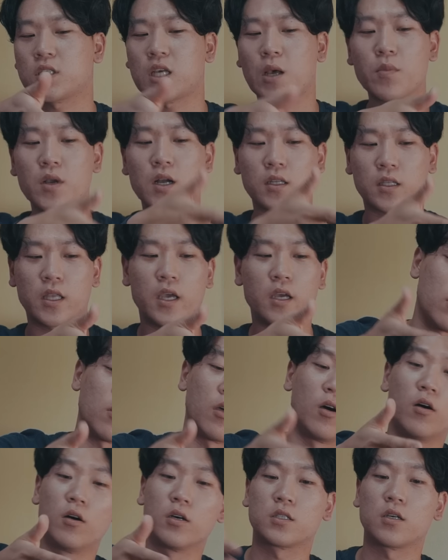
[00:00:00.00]
삼각대
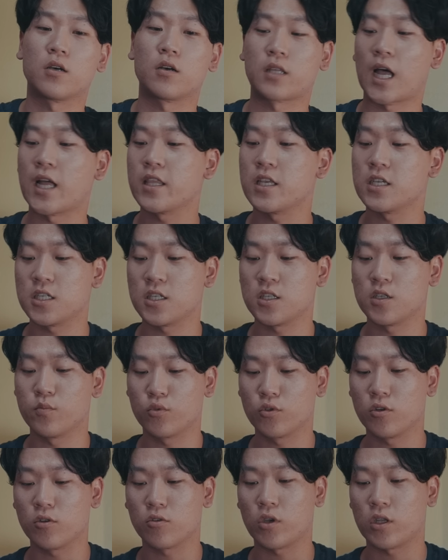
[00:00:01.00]
넣어서 다니시는
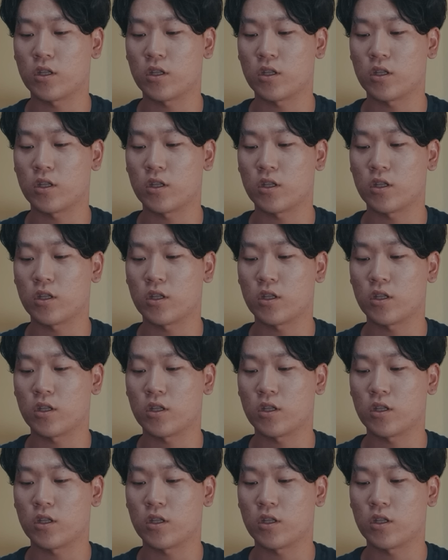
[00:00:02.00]
분들도